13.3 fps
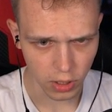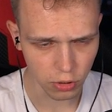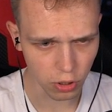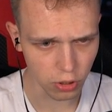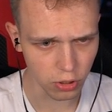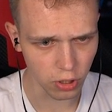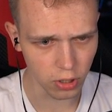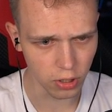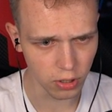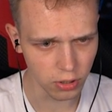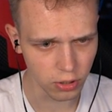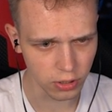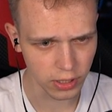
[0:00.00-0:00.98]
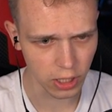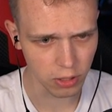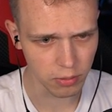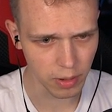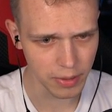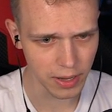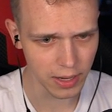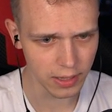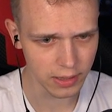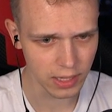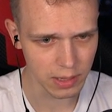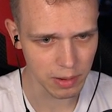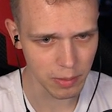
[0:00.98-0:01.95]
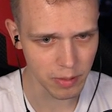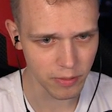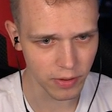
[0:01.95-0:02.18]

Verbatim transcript: To do, do tego mamy elytrę, mamy